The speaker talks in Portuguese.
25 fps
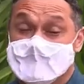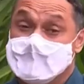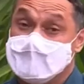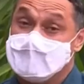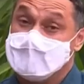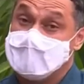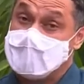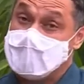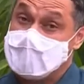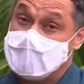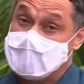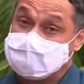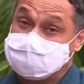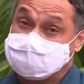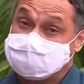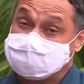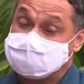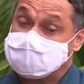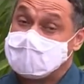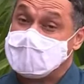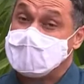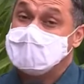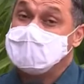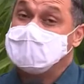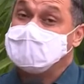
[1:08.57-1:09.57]
mas
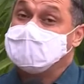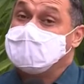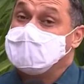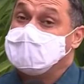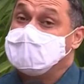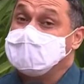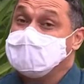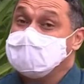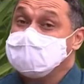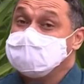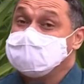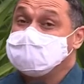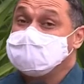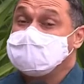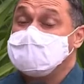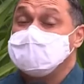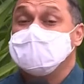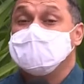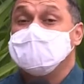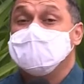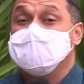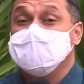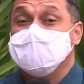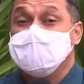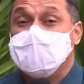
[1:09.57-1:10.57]
ainda busca o
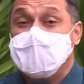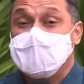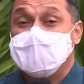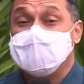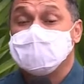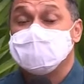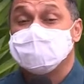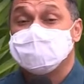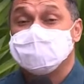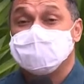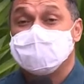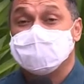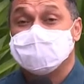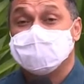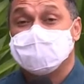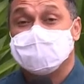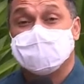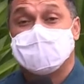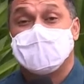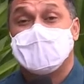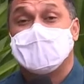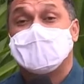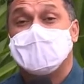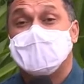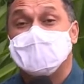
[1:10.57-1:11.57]
primeiro título
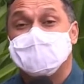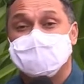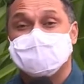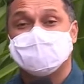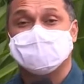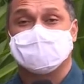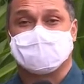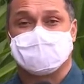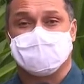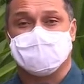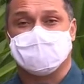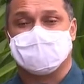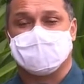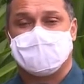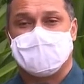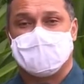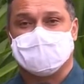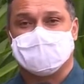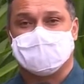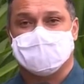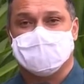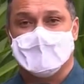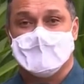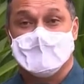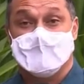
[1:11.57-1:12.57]
com a camisa
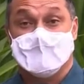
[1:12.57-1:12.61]
colorada.